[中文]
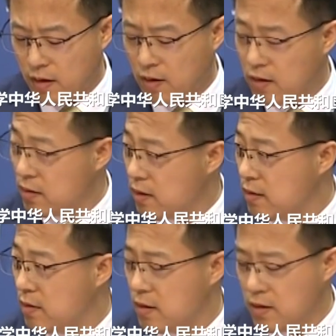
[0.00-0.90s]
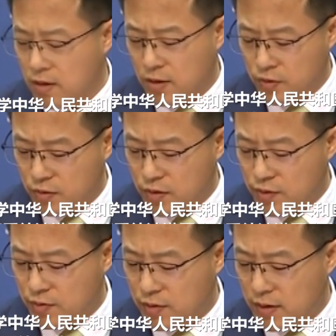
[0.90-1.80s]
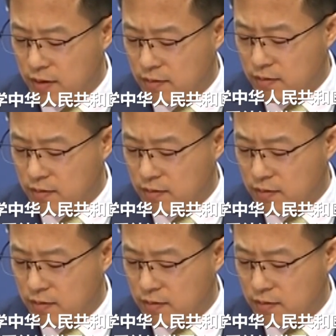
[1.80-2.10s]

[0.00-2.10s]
好好的学一学《